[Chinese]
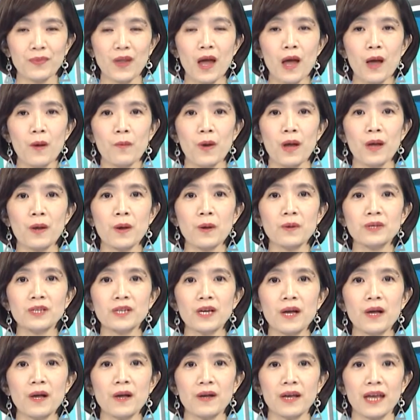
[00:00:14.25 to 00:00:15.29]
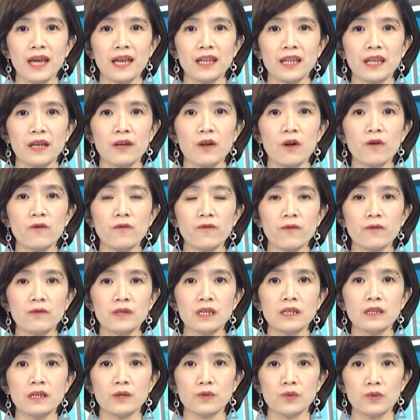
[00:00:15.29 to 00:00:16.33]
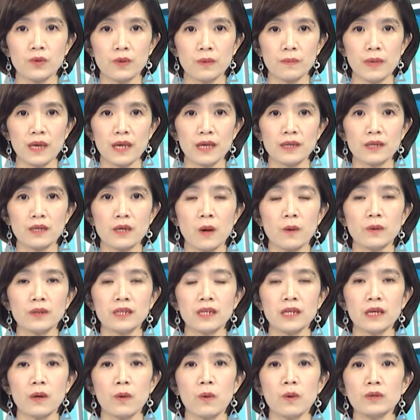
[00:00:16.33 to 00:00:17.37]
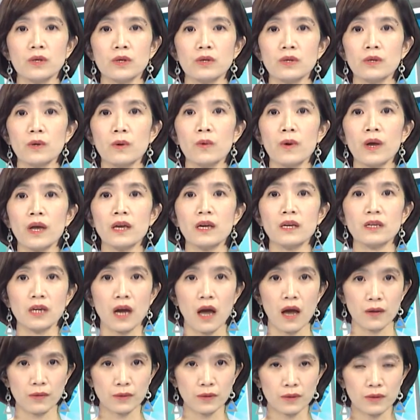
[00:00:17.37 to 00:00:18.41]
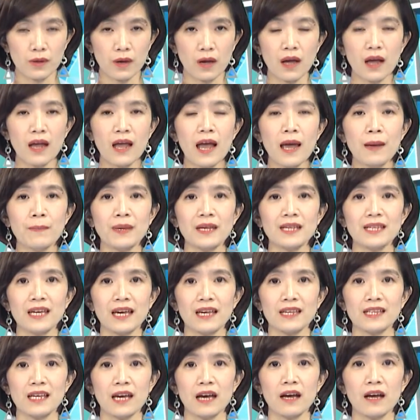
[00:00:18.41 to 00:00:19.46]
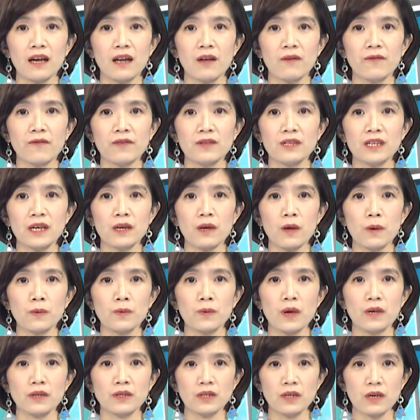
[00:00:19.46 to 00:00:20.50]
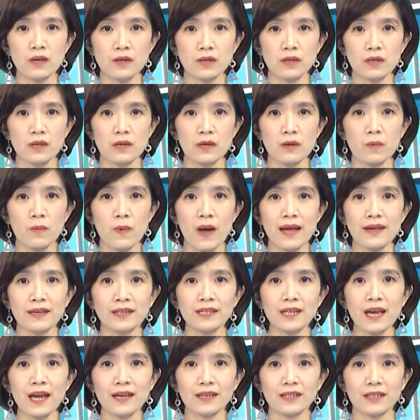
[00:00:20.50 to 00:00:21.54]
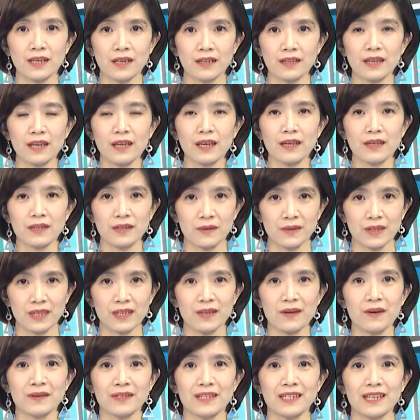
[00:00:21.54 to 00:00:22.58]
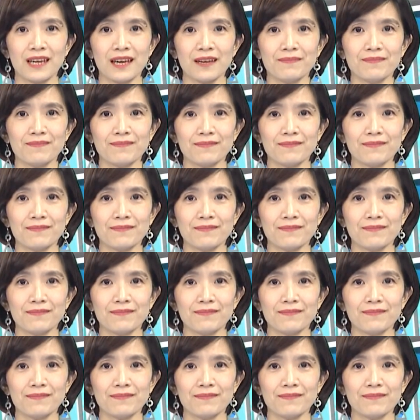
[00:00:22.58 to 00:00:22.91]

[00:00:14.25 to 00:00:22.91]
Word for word: 完工之后，可以提供附近的居民休憩或者是会议场所，并且结合了附近公园设施，完善整体休憩空间。